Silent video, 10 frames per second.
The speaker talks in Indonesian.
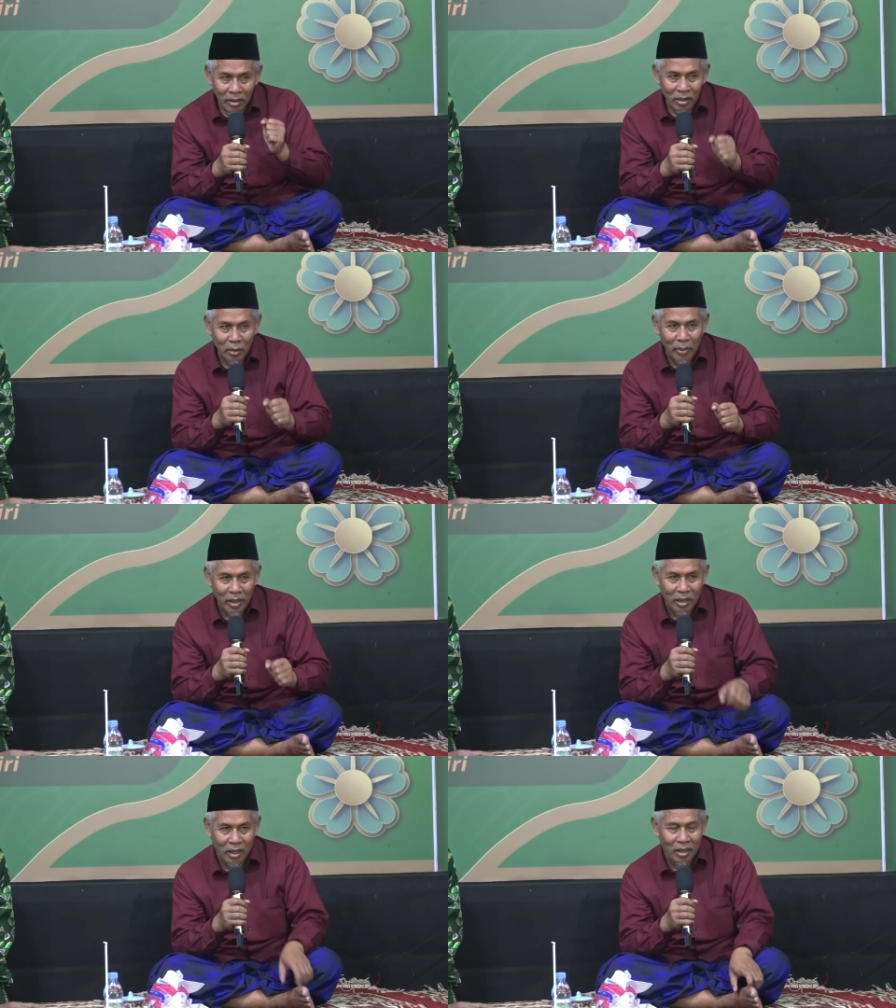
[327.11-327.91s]

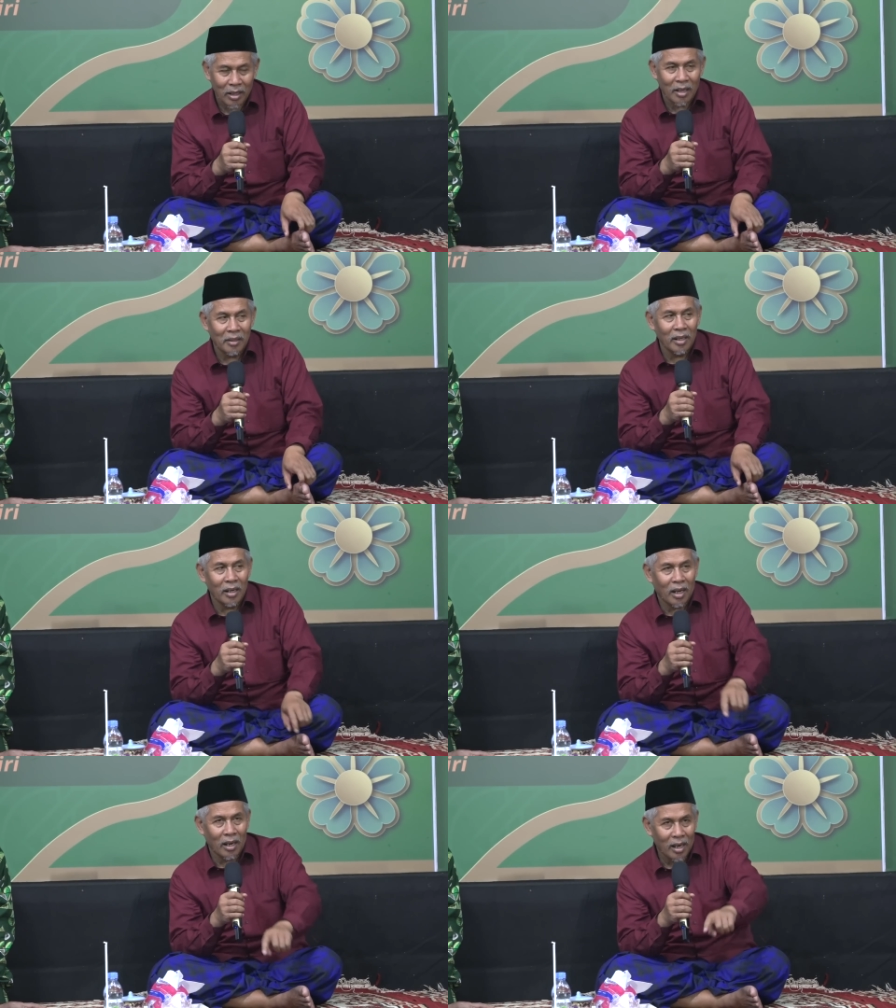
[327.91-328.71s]
speaker lan
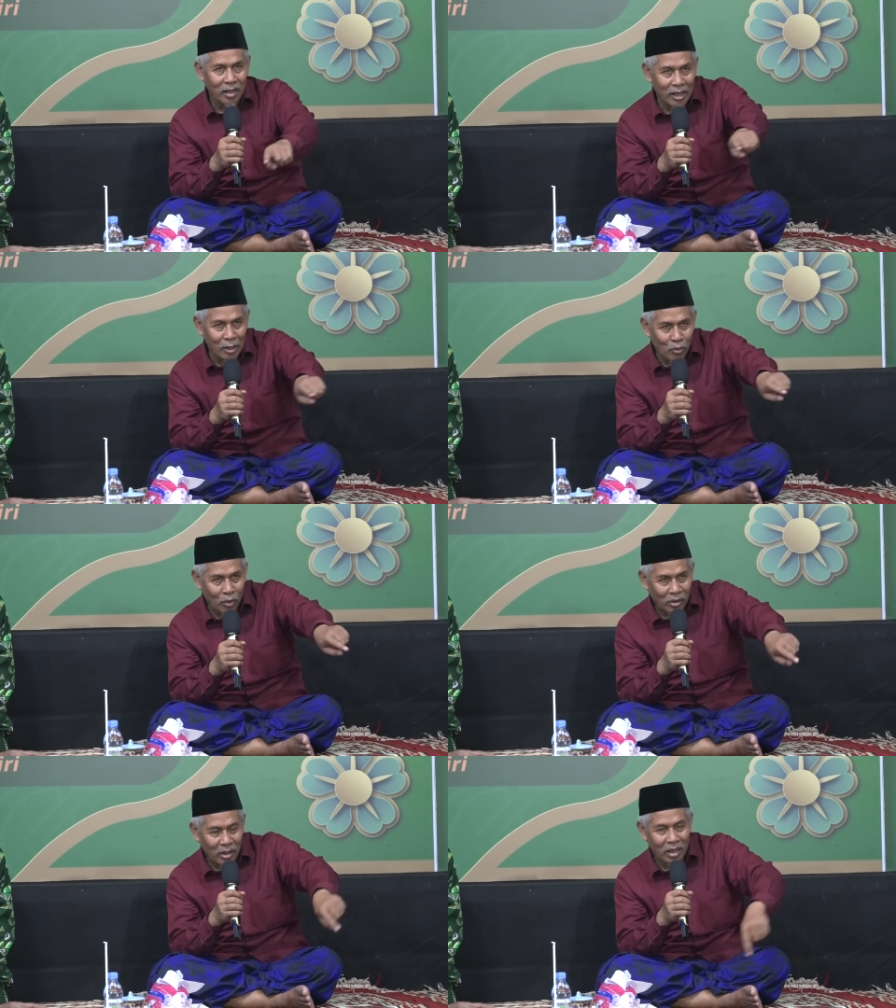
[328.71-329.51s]
dilalah
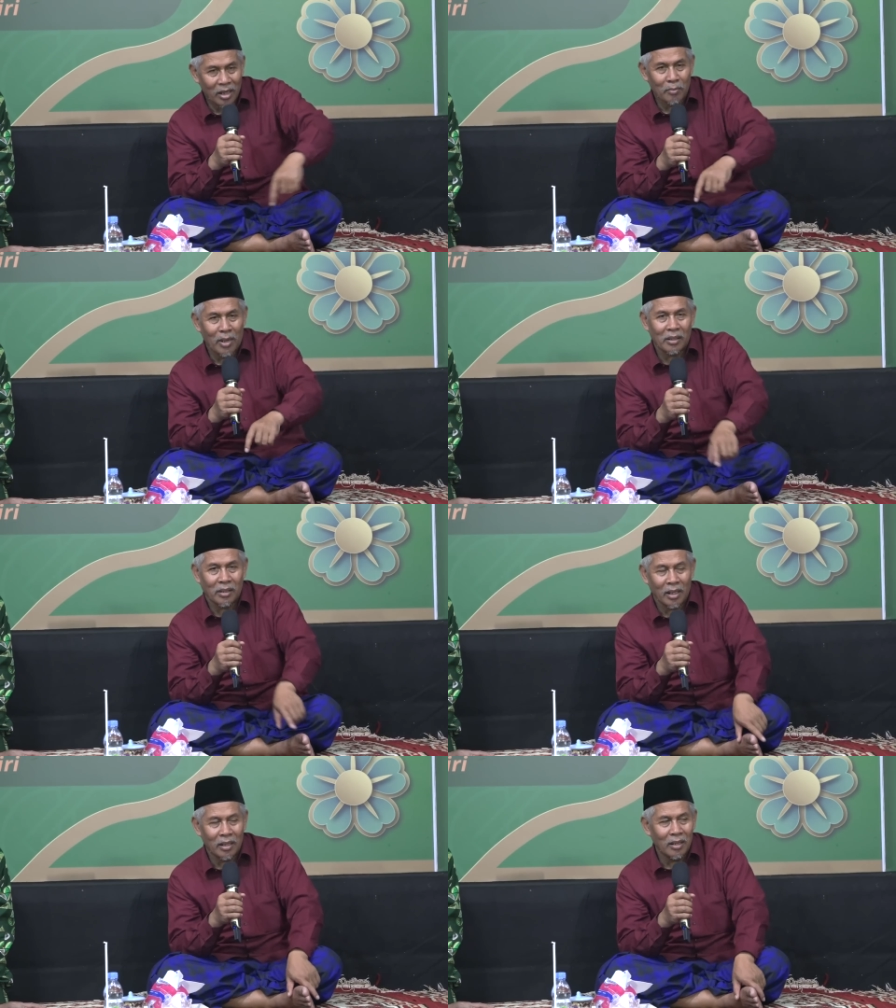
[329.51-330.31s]
kiwa tengene
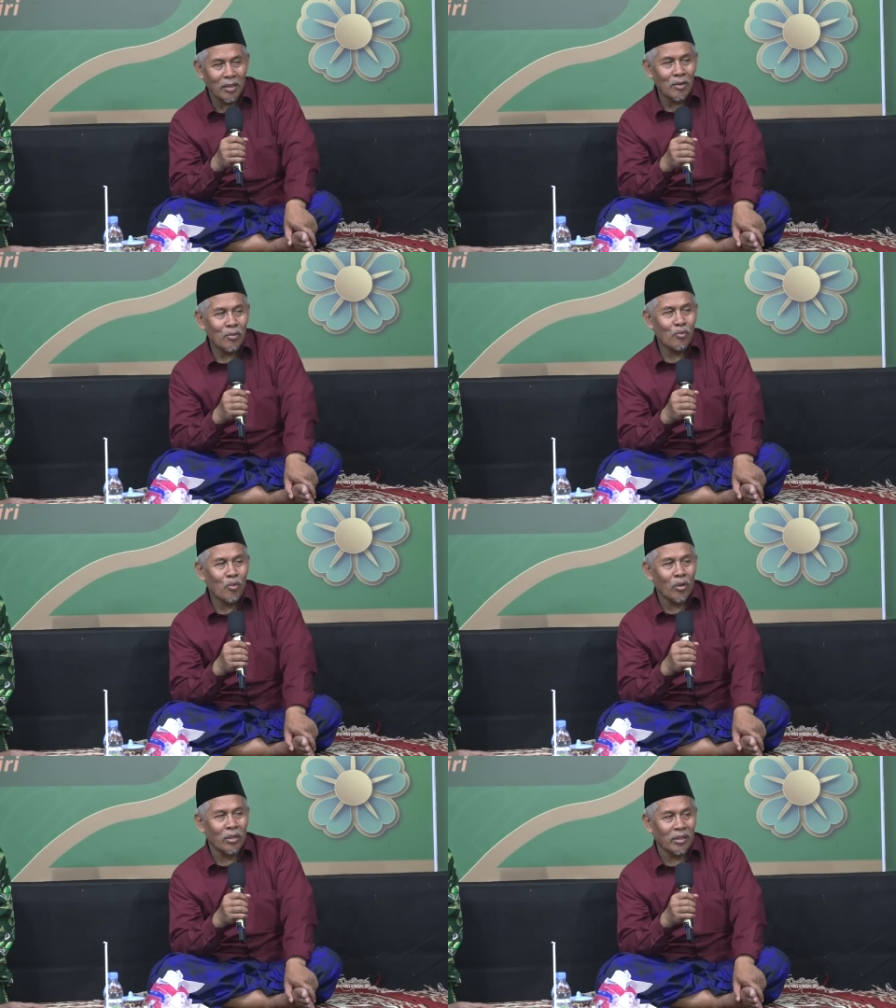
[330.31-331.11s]
masjid
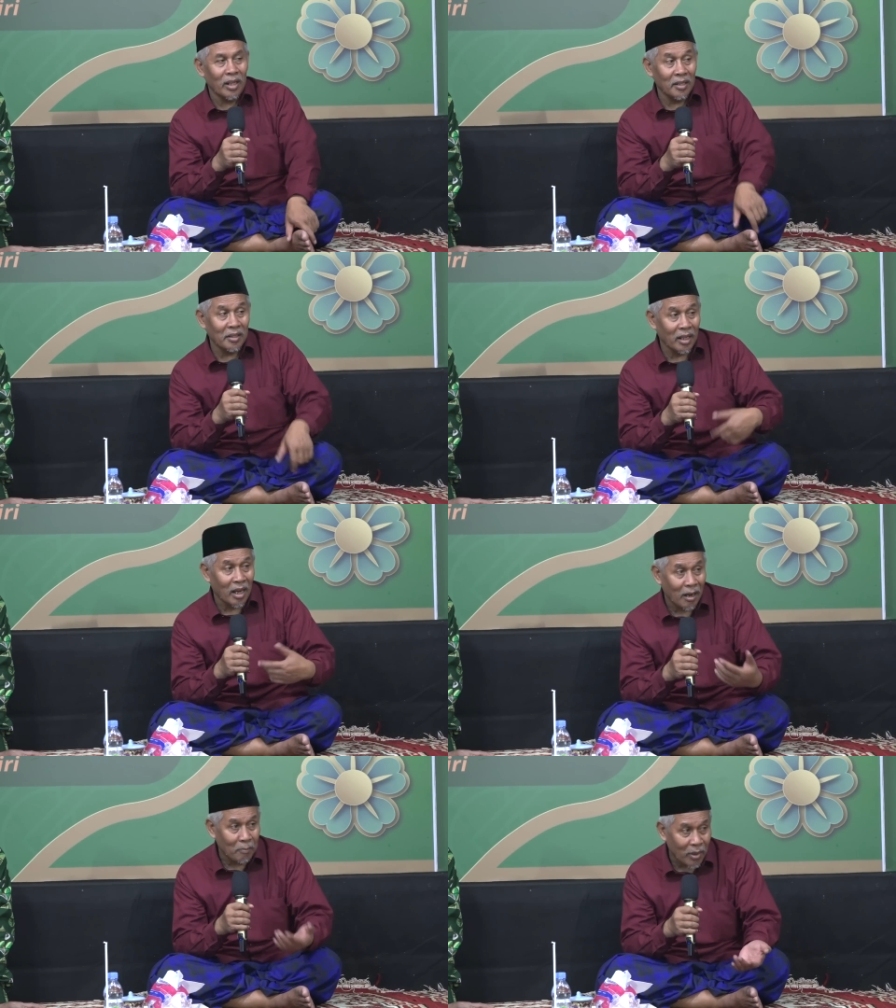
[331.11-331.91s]
wonten
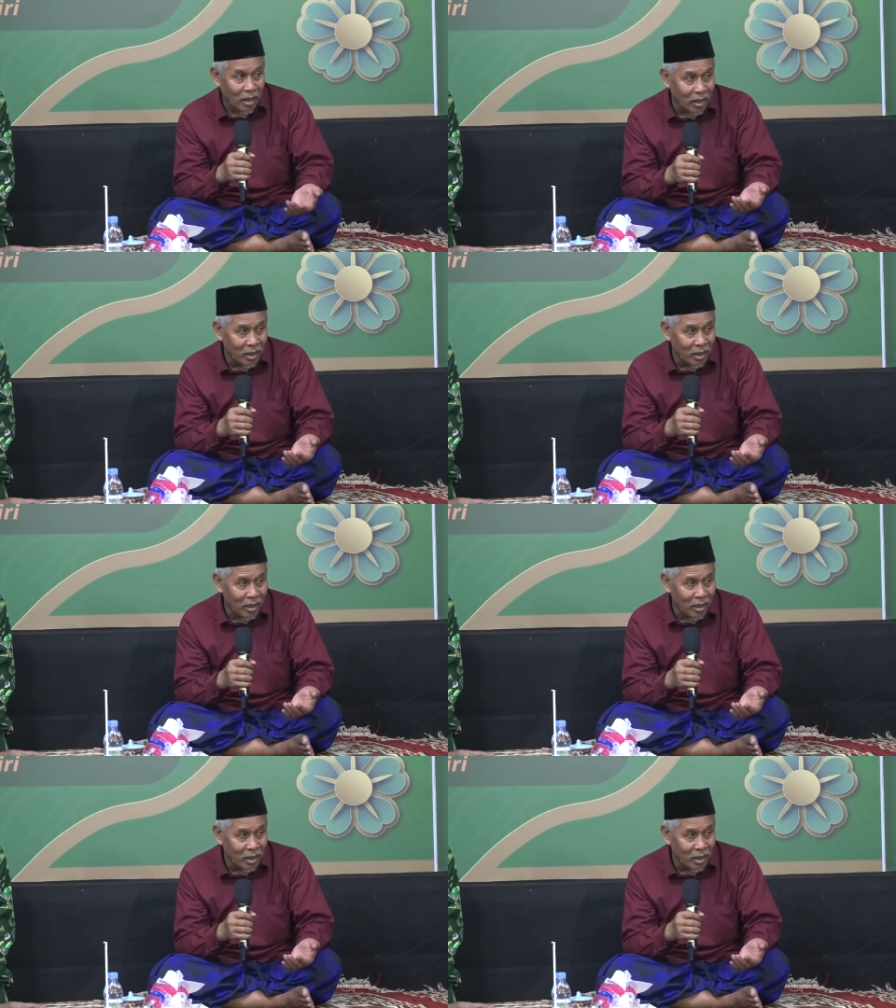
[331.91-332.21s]
sing apal